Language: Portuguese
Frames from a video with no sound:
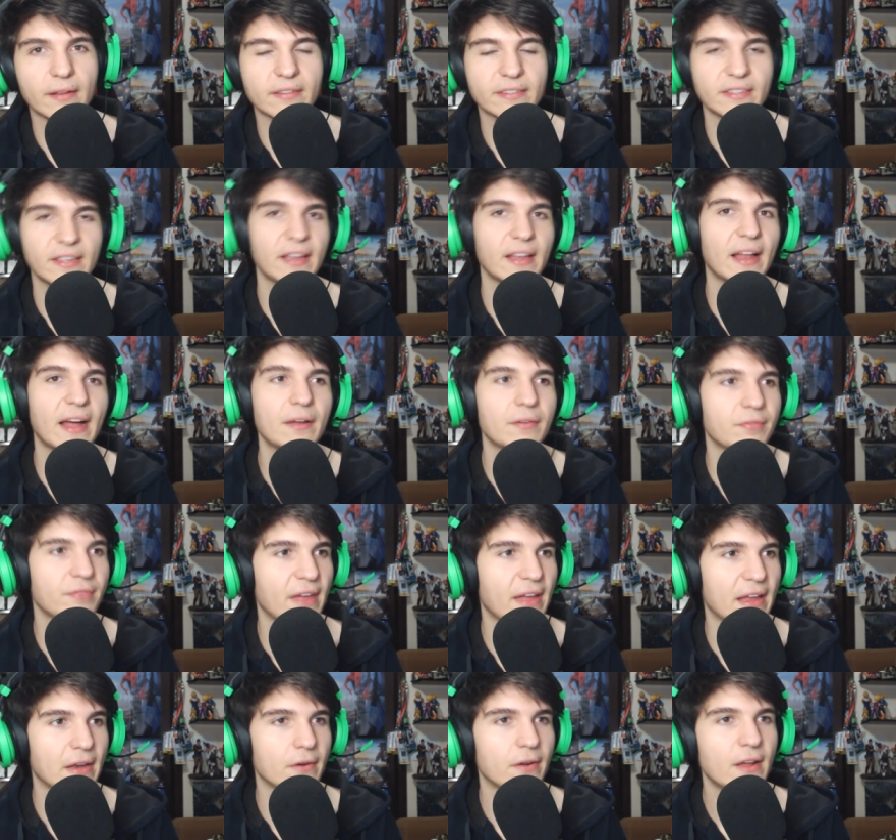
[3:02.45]
sei lá,
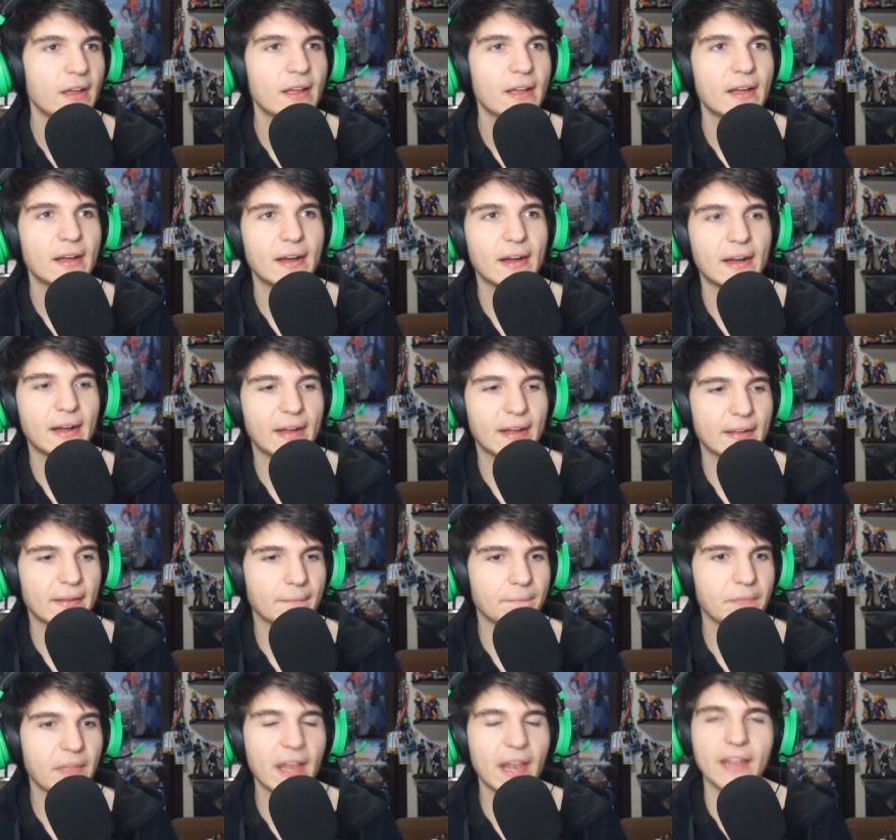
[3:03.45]
velho,
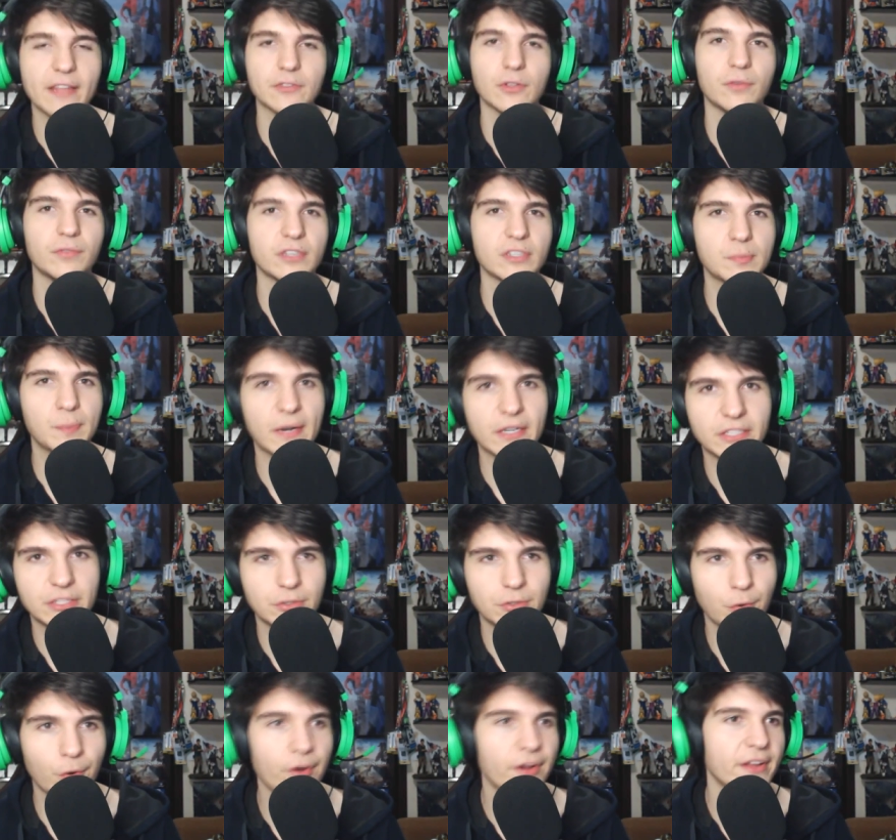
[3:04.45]
uh, The Last of Us
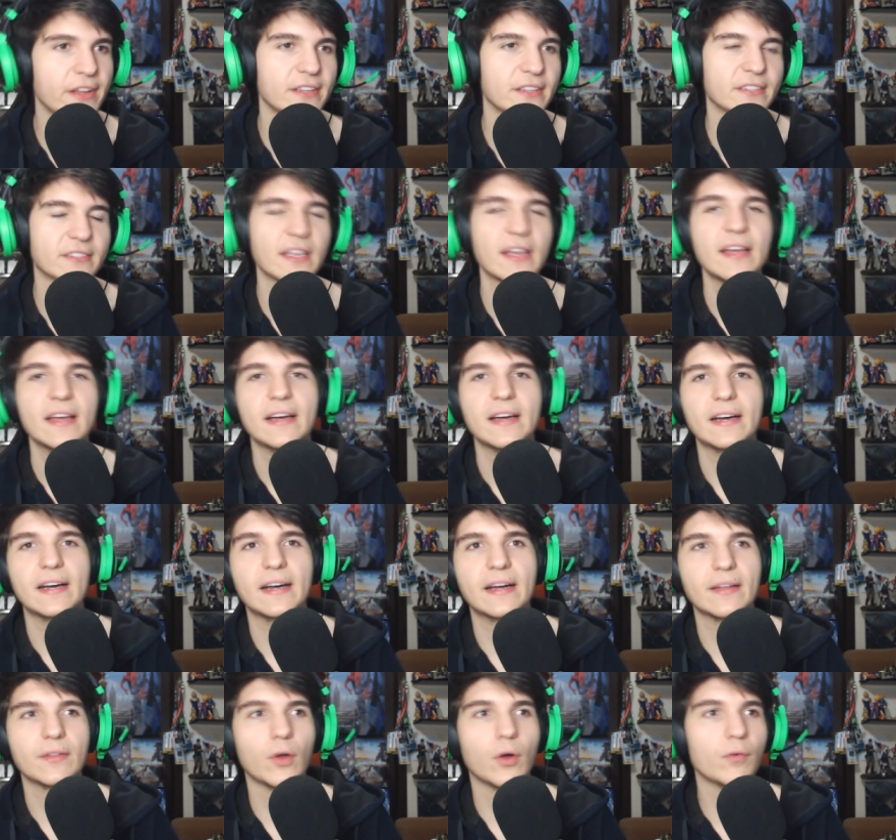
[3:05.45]
Part 2, uh,
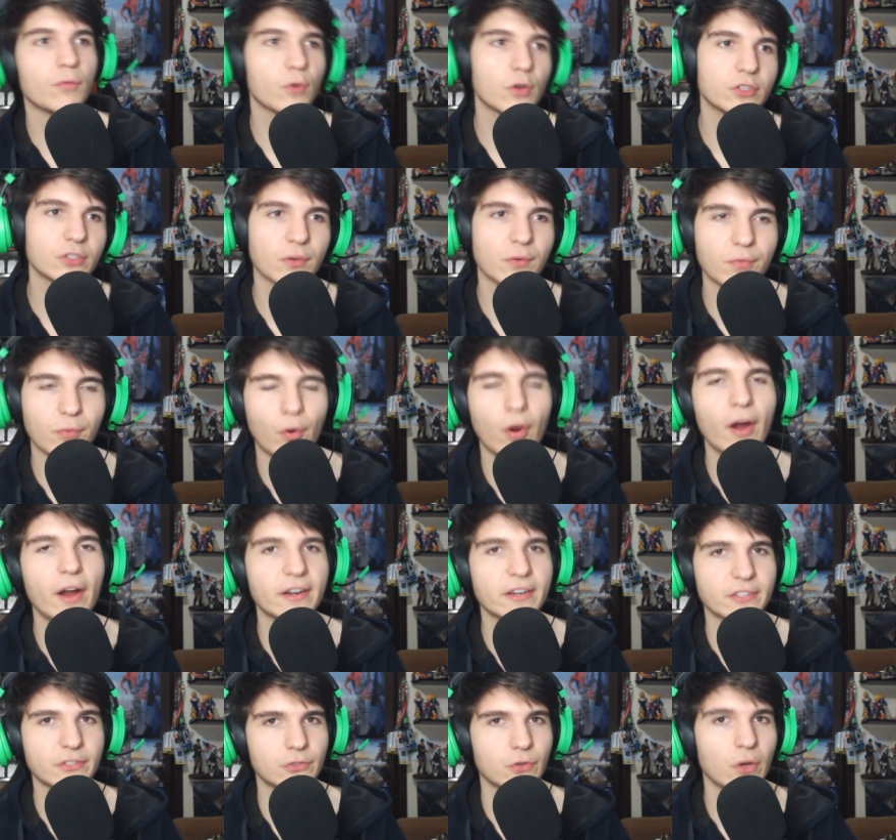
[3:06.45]
ah, novo God of
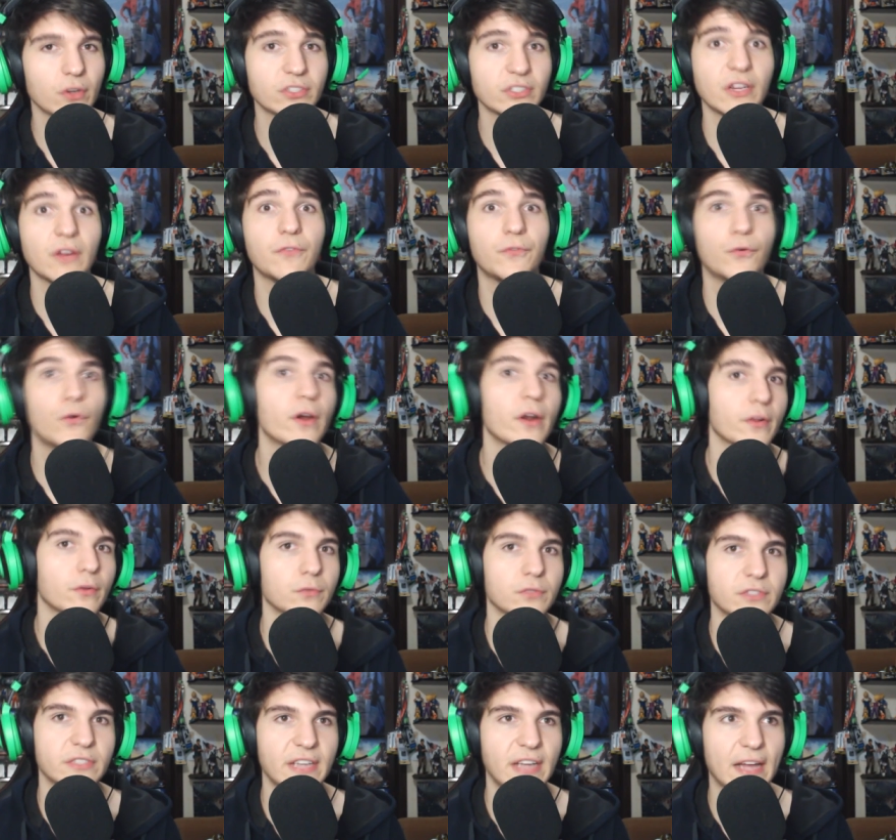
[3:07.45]
War, esses jogos já foram
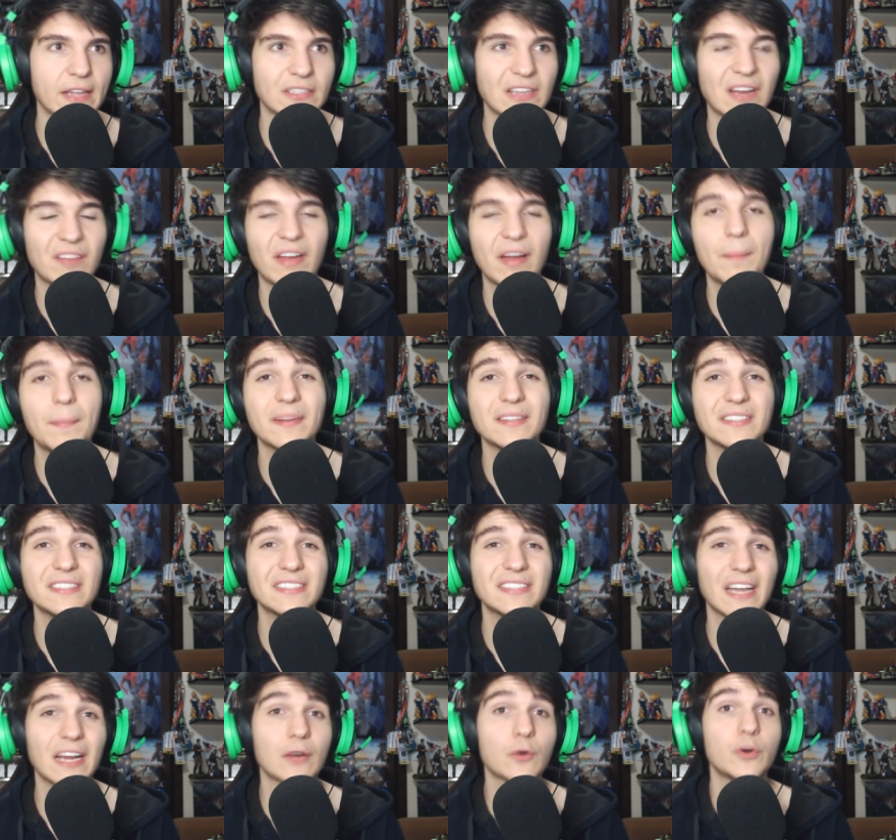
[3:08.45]
anunciados. Ela vai
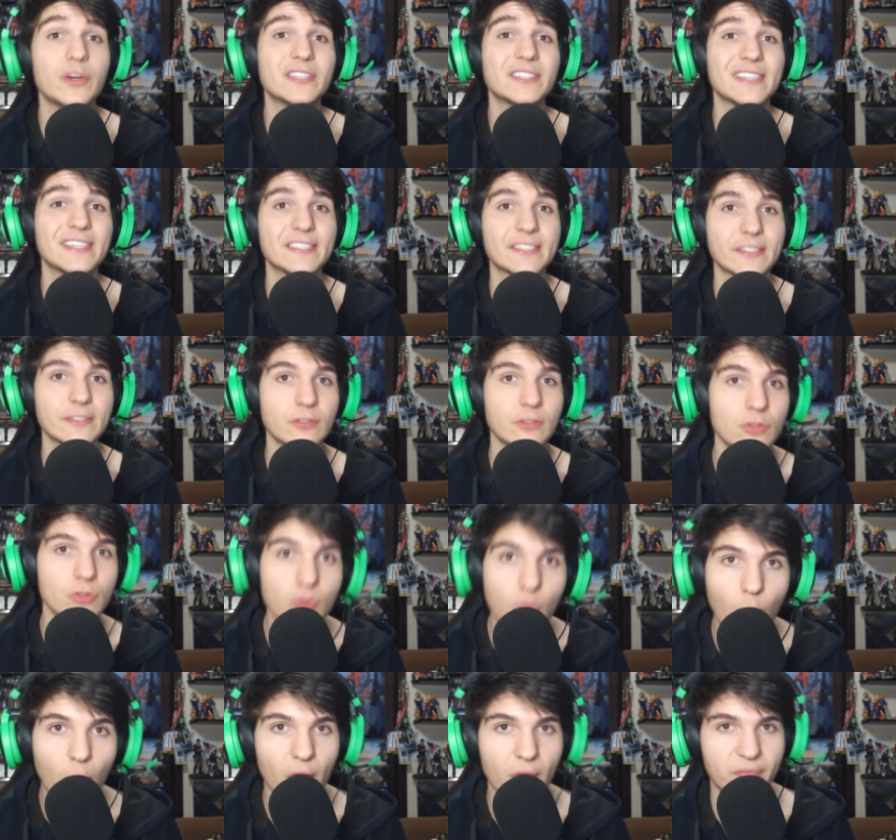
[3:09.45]
apresentar experimentar coisas
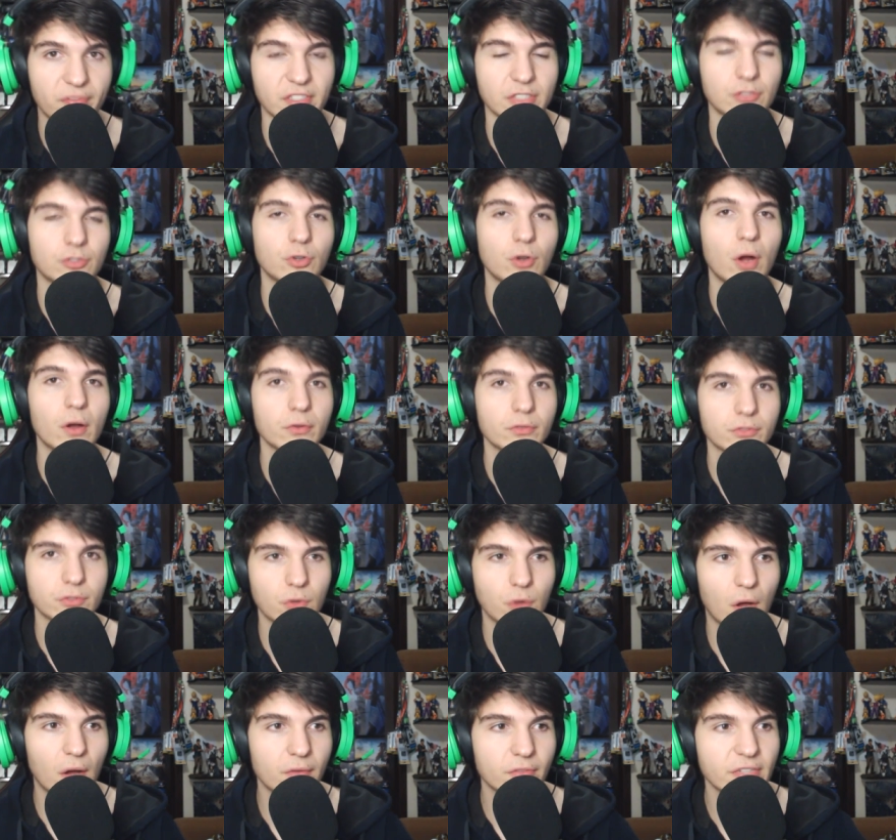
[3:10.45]
novas, jogos
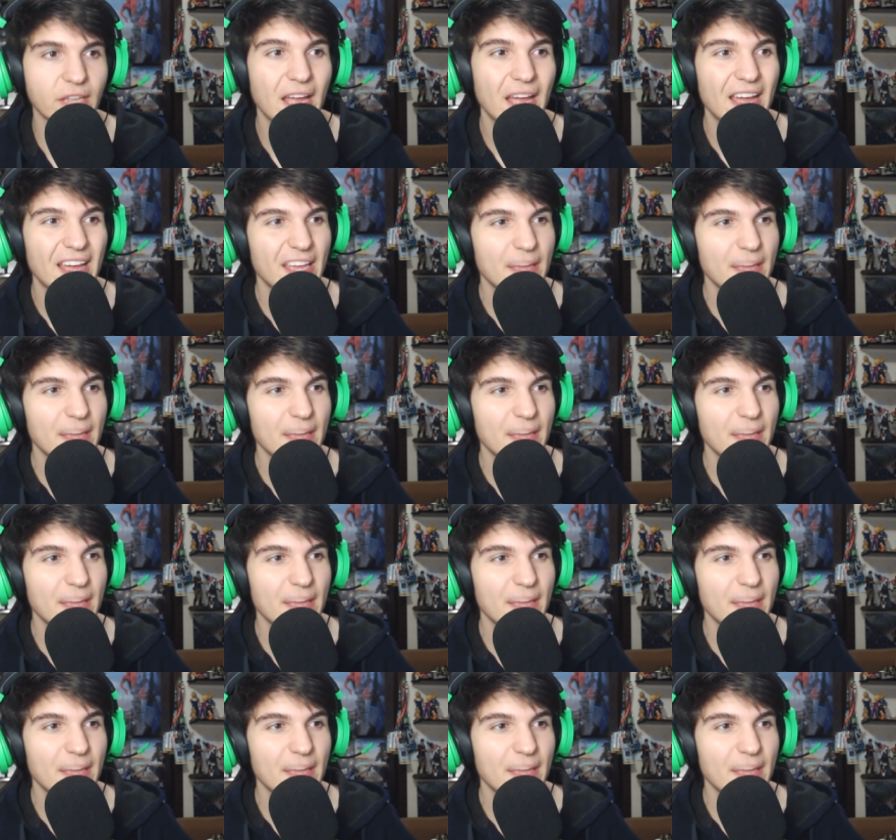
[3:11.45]
novos.